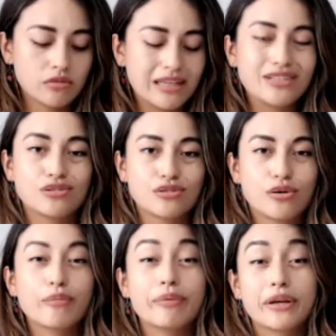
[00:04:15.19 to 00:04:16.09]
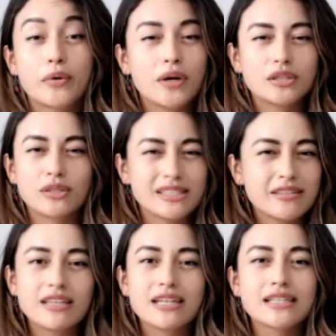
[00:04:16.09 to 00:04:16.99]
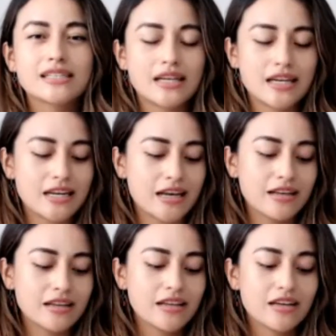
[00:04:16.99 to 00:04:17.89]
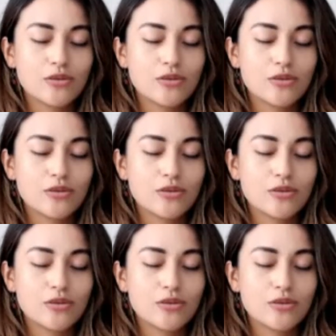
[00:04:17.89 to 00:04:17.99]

De hecho yo compré cuatro así bien exagerada,